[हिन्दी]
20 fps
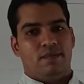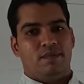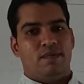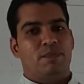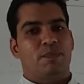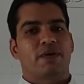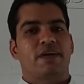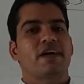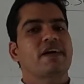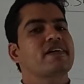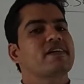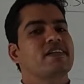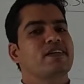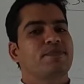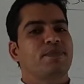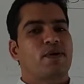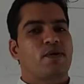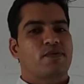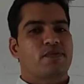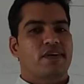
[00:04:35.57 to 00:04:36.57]
मैं पढ़ा ही नहीं
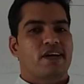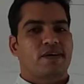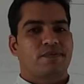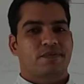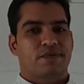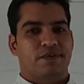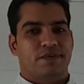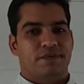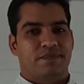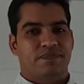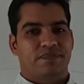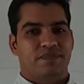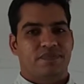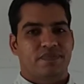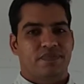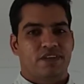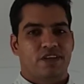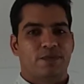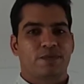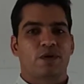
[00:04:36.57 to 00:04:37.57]
पाऊँगा आपको
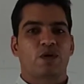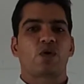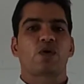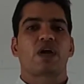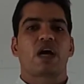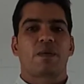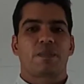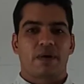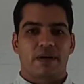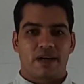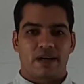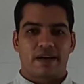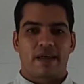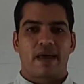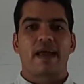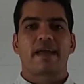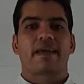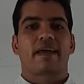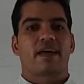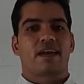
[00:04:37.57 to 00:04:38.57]
कि मेरे को क्या पढ़ाना
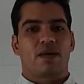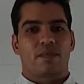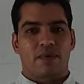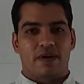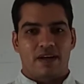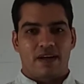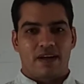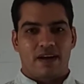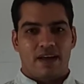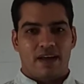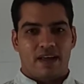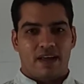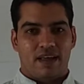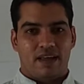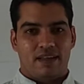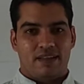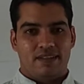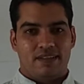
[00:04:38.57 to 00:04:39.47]
है क्या नहीं पढ़ाना है